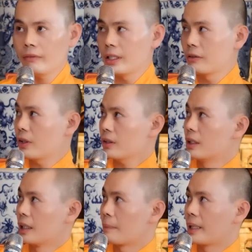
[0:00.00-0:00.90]
Cái những pho
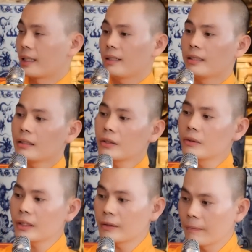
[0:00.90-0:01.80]
tượng này mình thấy lớn rồi
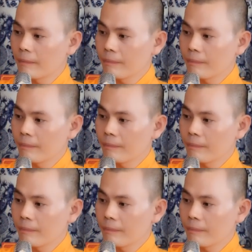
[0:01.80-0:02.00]
đúng không?